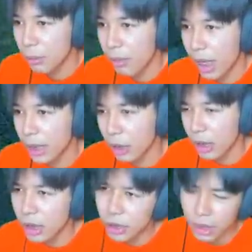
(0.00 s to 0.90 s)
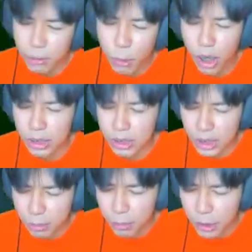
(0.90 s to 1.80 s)
ดูว่าตอนนั้นเนี่ยถ้าบวกกันถ้า
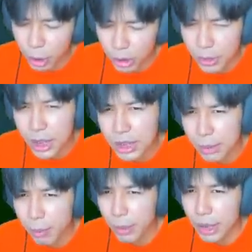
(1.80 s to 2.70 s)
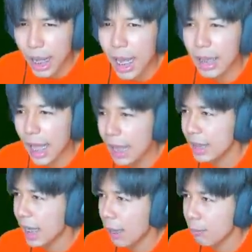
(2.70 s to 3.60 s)
จะไม่ผิดตอนนั้นพี่น่าจะประมาณห้าล้าน
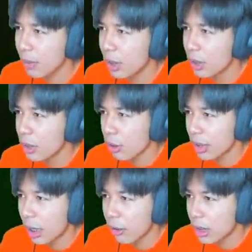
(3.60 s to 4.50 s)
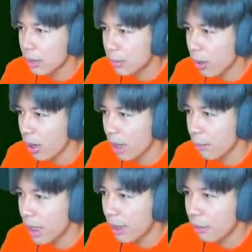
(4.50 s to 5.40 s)
นะครับตอนนี้เขาก็ สิบสองเอ็ม
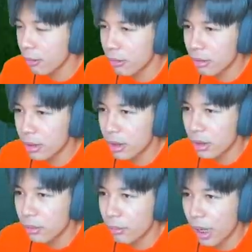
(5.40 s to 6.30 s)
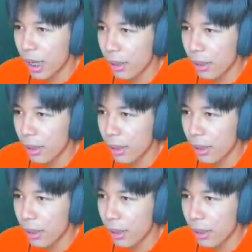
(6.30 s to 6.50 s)
แล้วมา